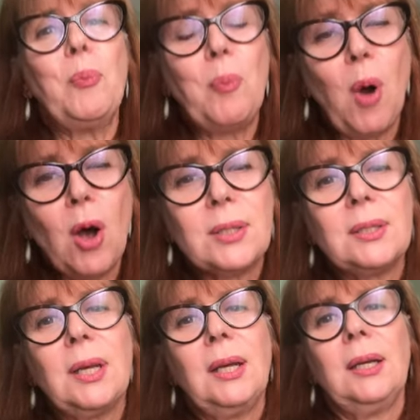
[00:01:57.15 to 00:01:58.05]

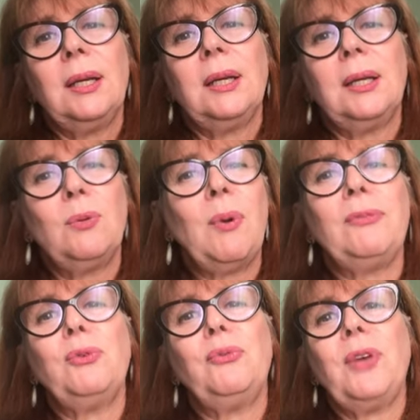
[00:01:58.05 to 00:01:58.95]
pós é, uma
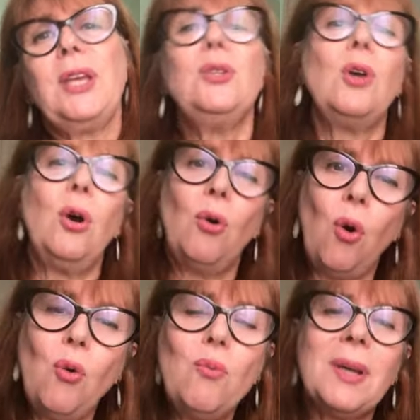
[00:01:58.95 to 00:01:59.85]
viuvez
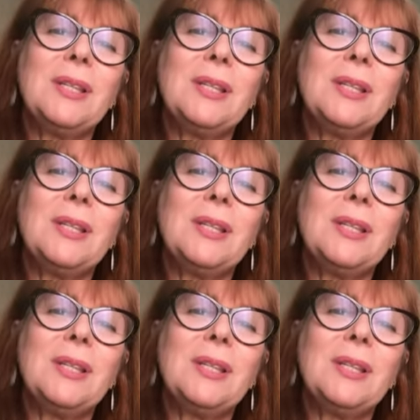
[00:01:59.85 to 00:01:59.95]
ou uma